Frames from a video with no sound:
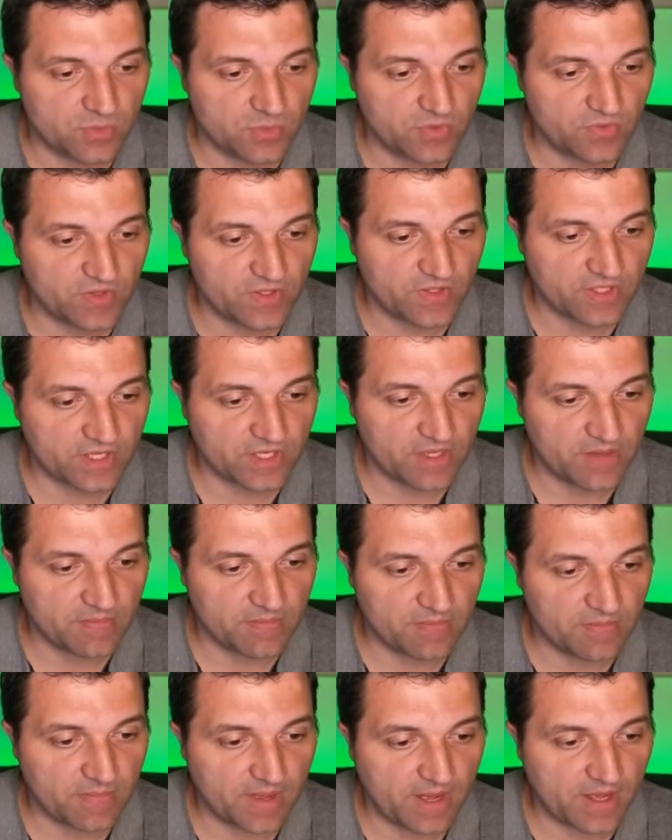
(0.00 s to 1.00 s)
je peux filtrer
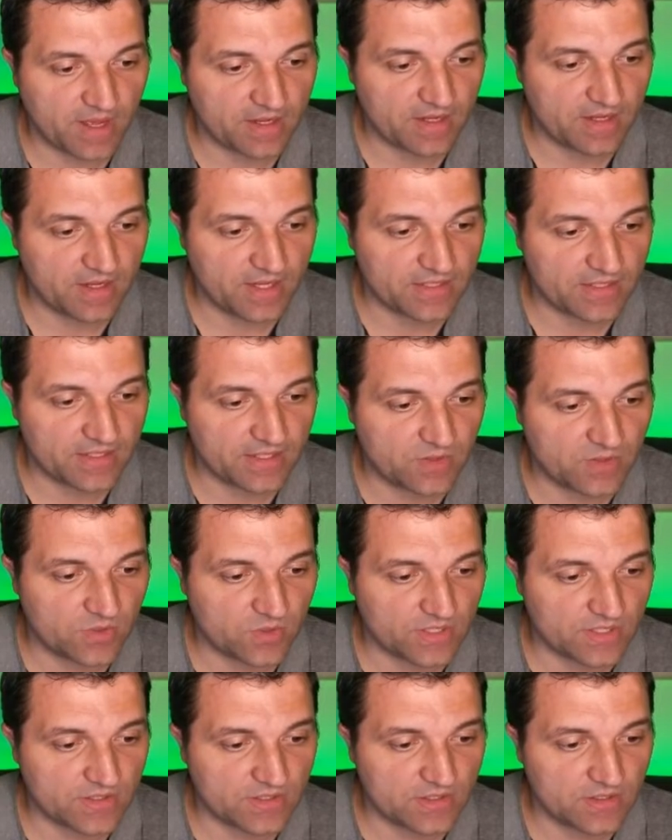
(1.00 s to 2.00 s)
par
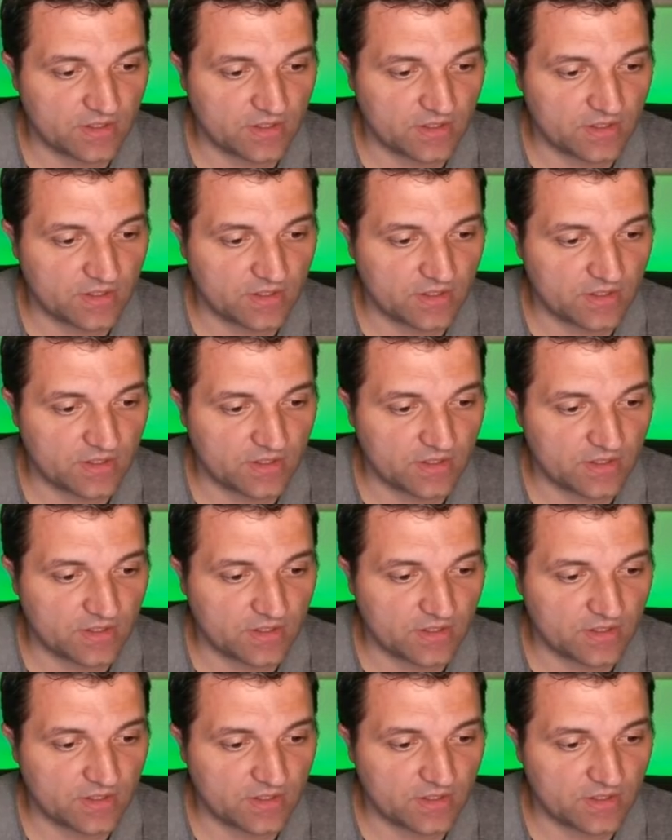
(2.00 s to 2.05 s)
catégorie.